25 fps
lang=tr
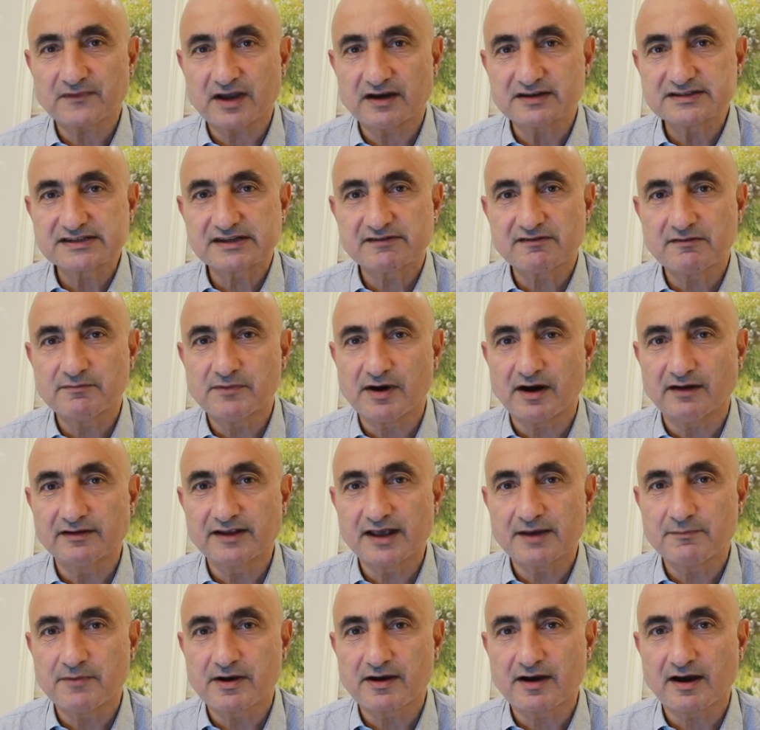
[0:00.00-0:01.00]
Hazine ve
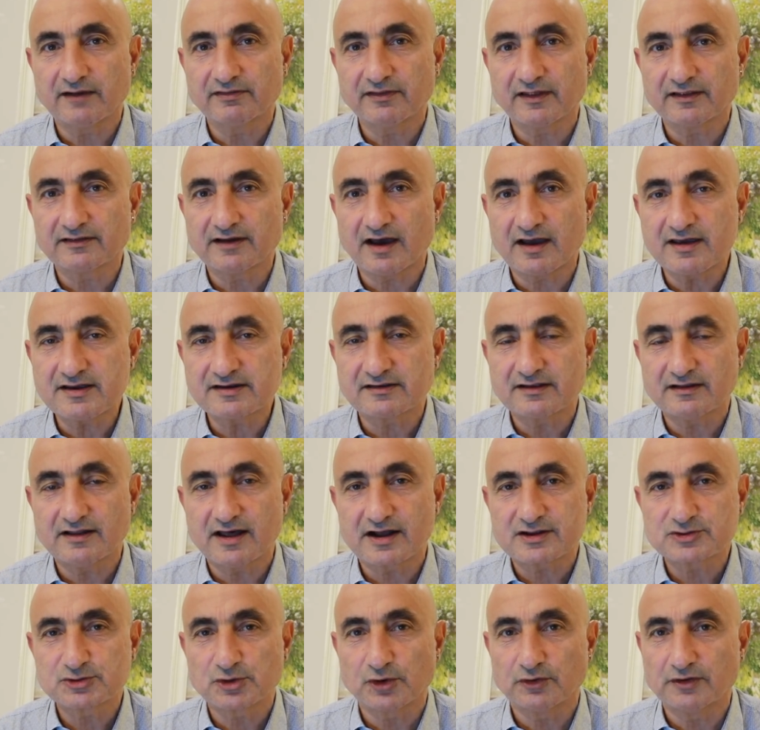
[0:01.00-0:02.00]
Maliye Bakanı'na dair
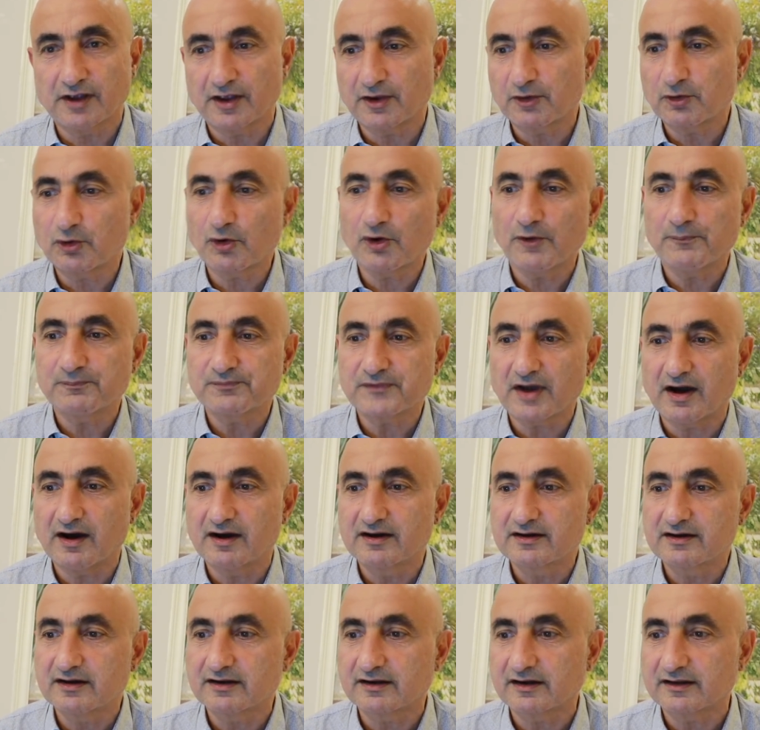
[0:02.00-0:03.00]
neler söyleniyor
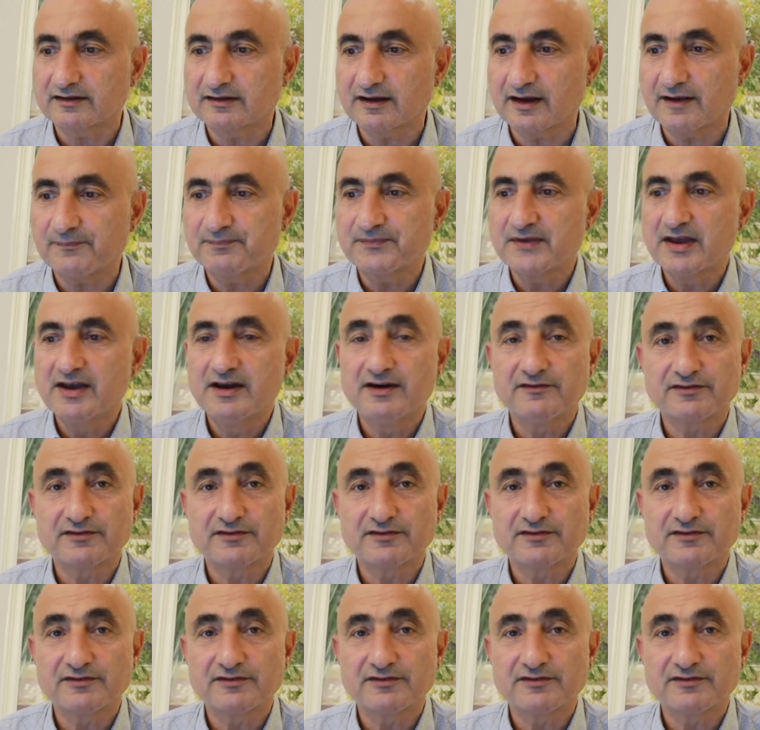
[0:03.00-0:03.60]
Ankara'da.